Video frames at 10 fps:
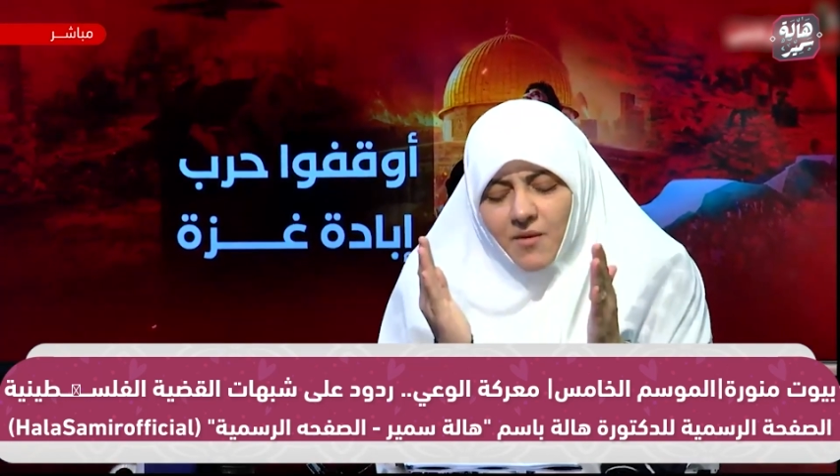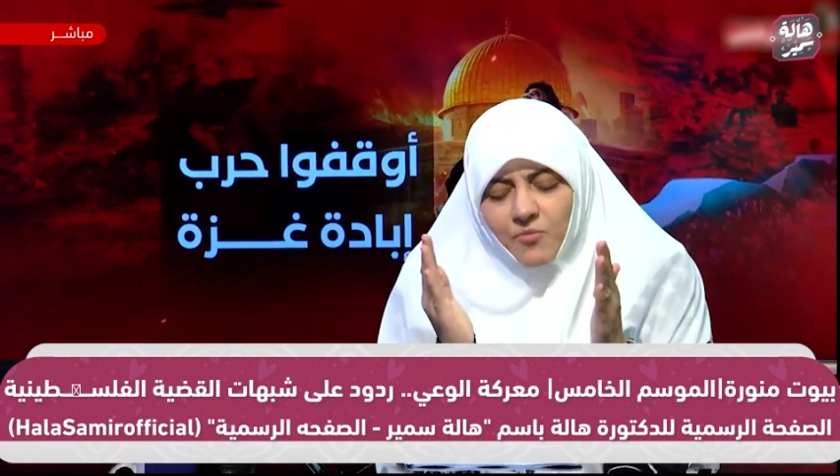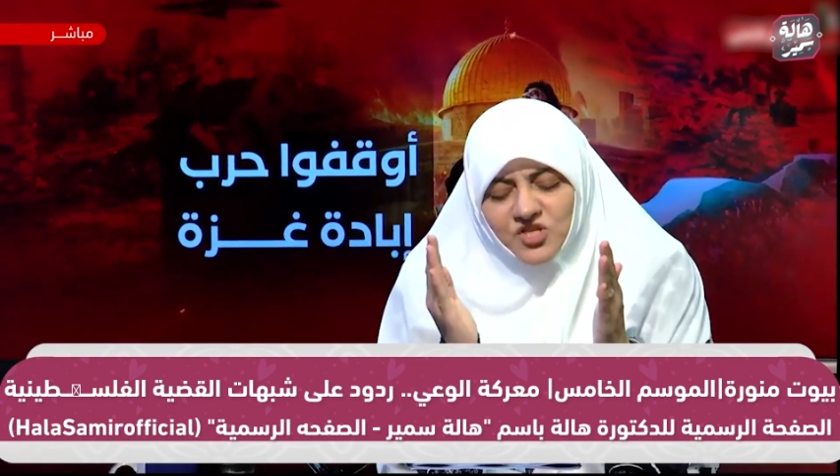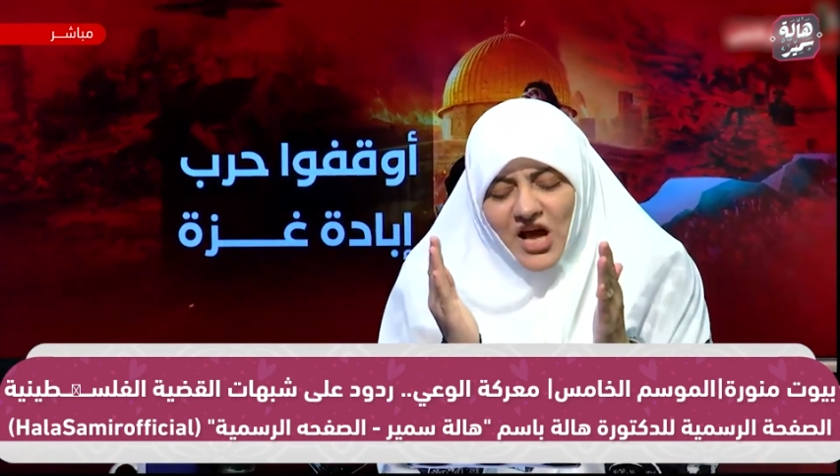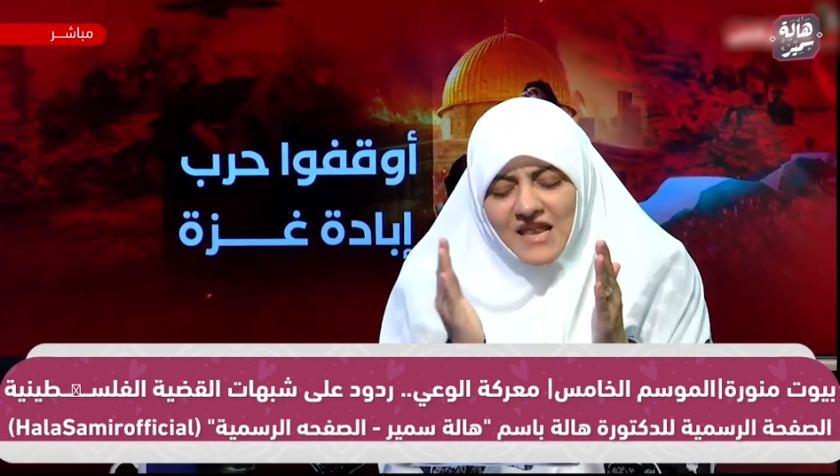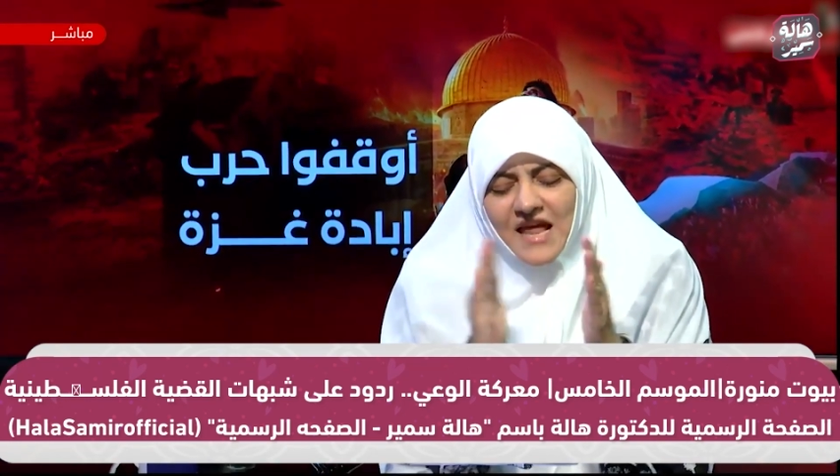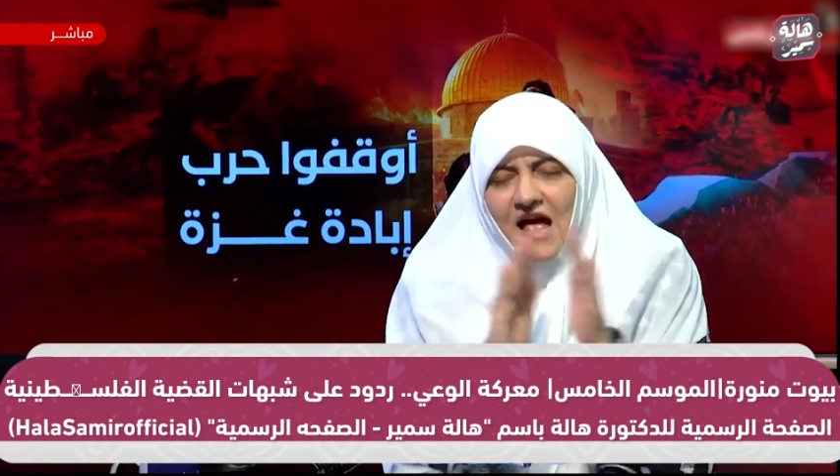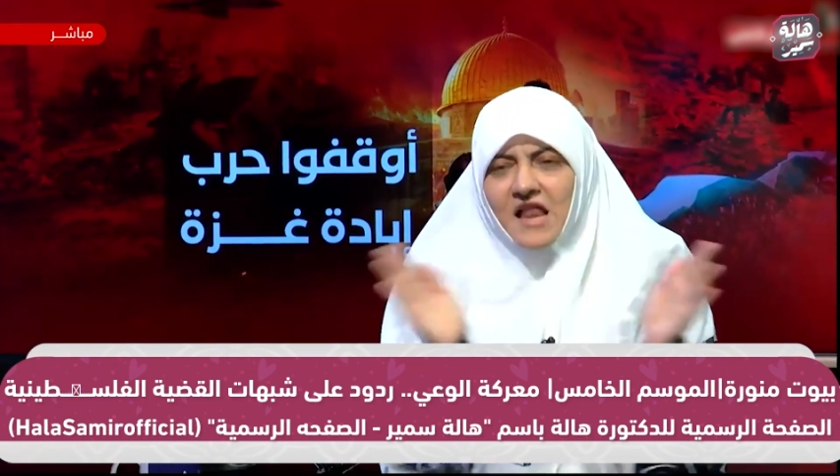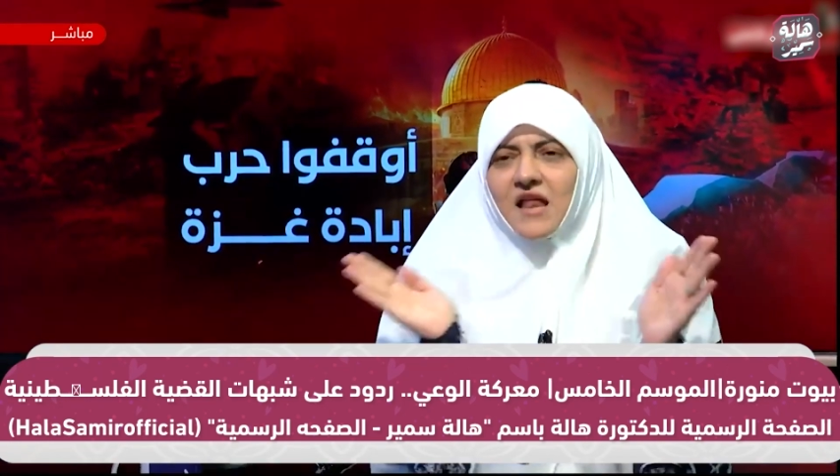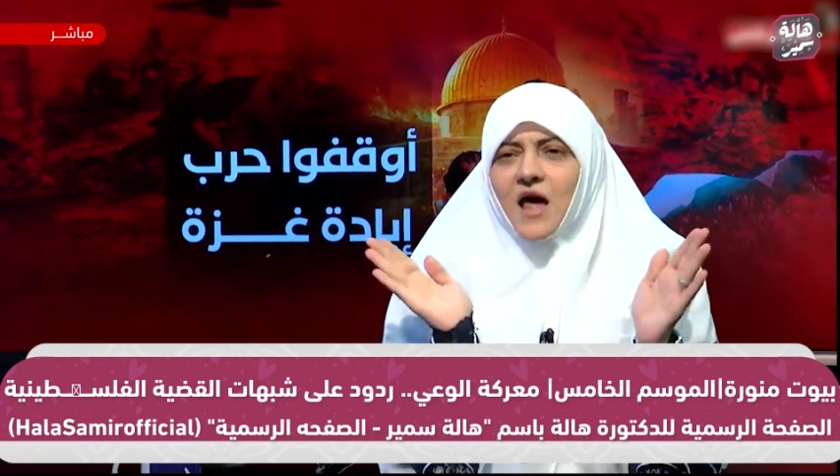رب واجعلنا
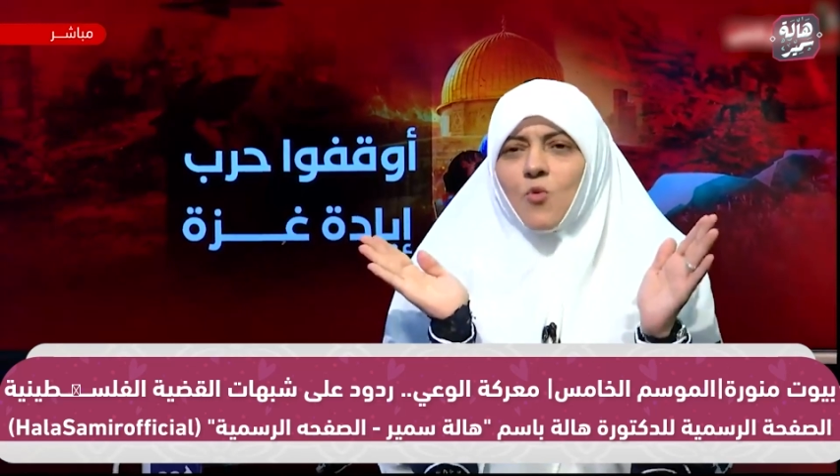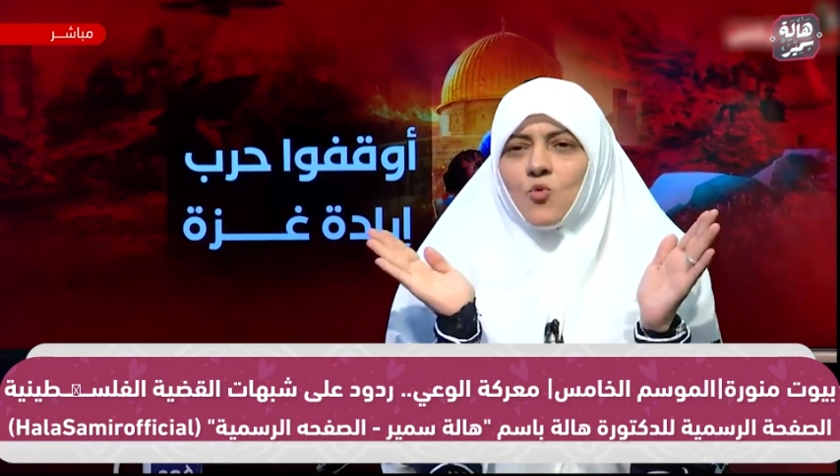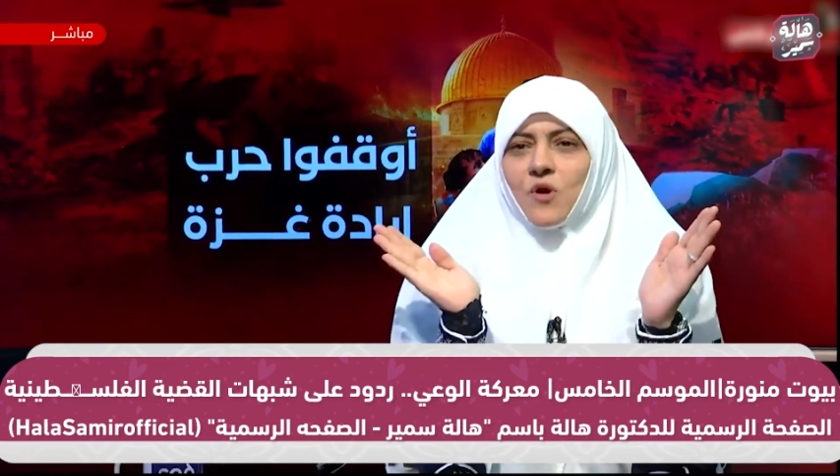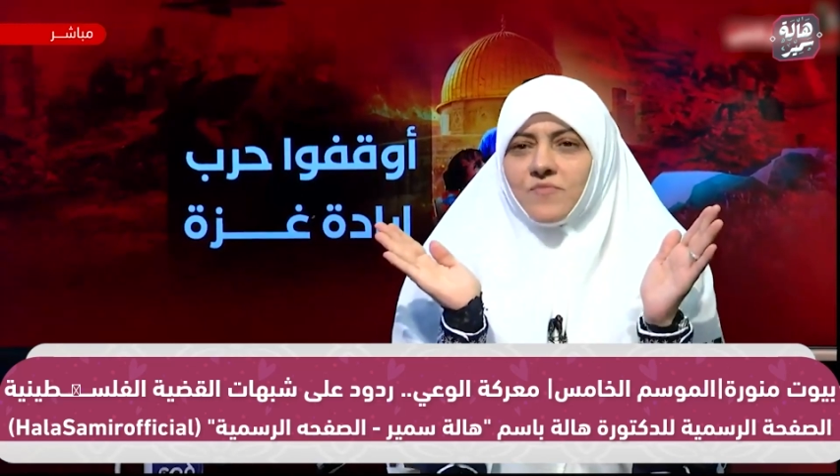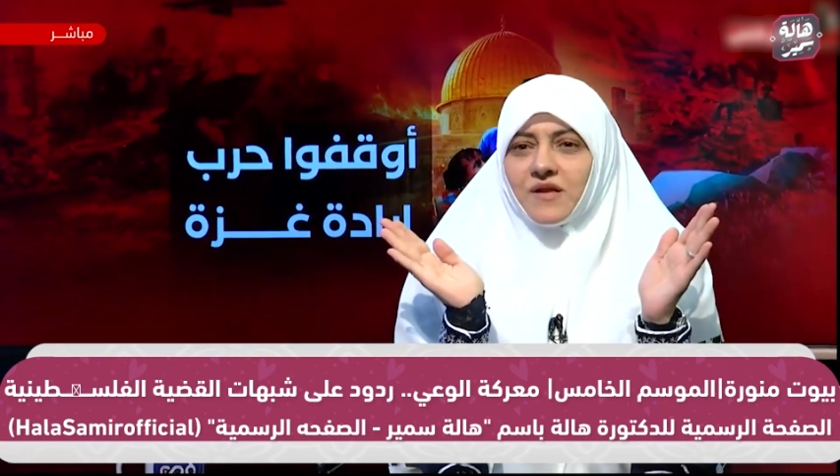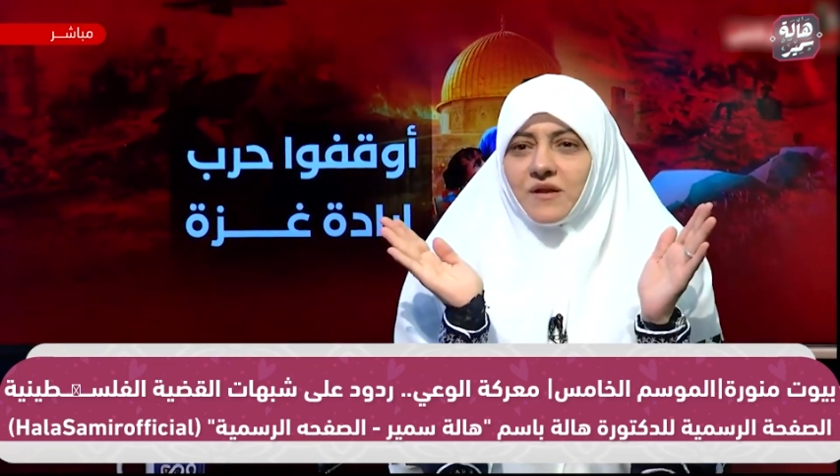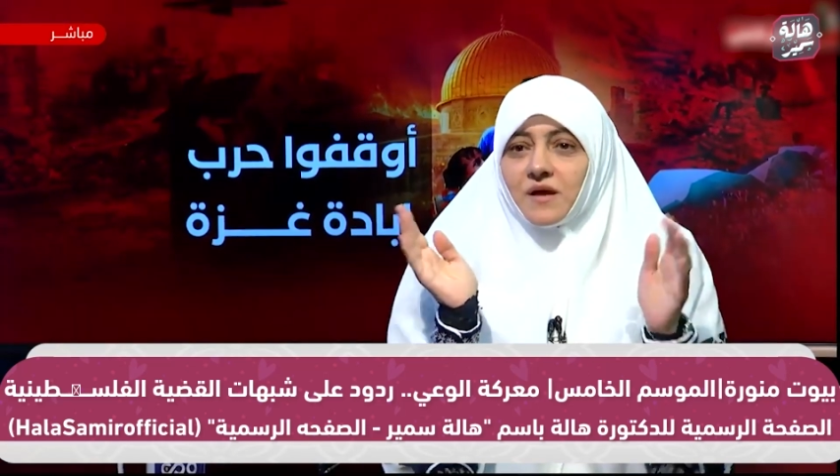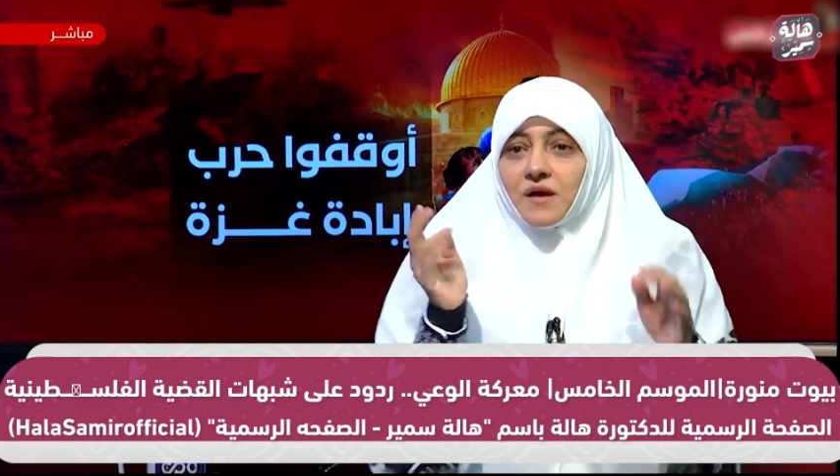اهلا لا اقول امين